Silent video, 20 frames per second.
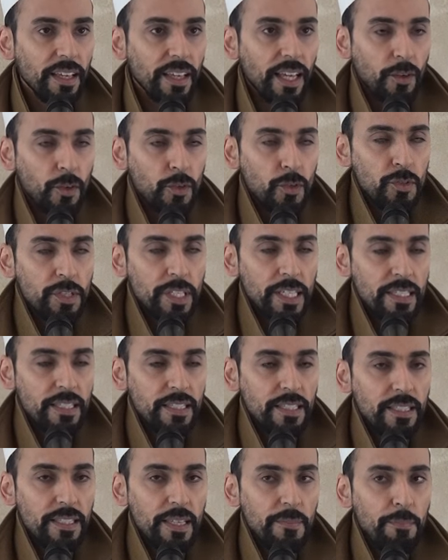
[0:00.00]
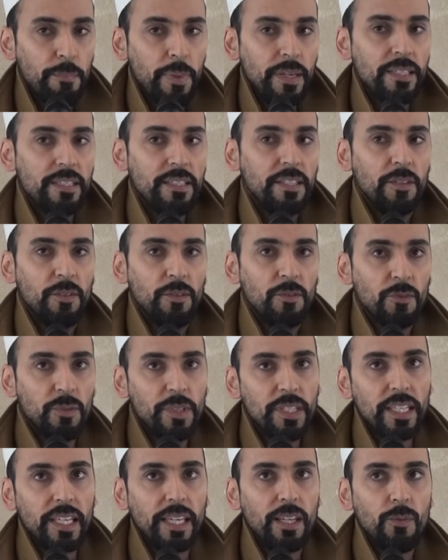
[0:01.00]
quelque chose qui s'est passé en
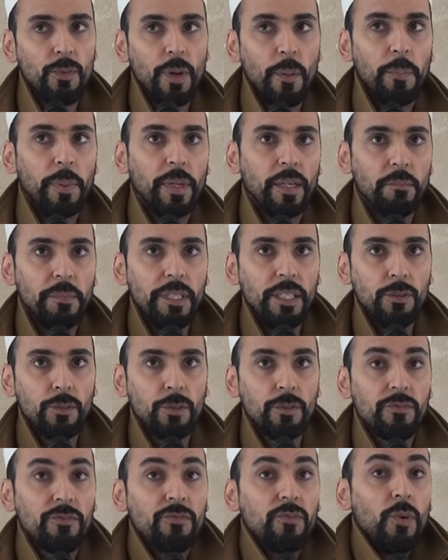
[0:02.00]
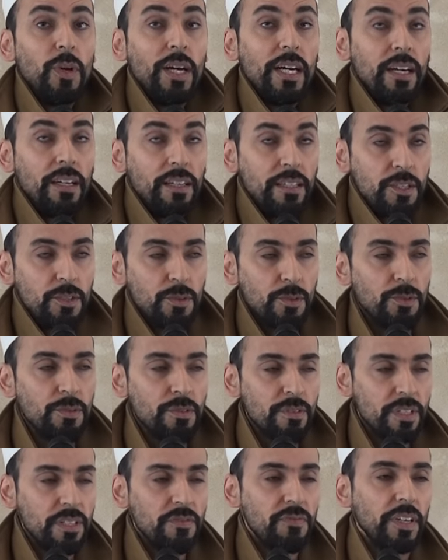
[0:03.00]
lui, qui lui a permis de voir les
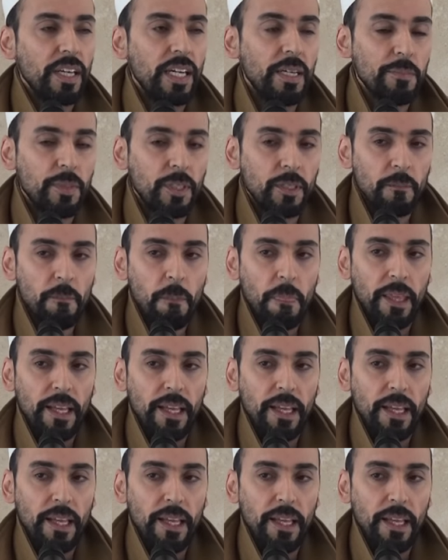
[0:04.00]
choses différemment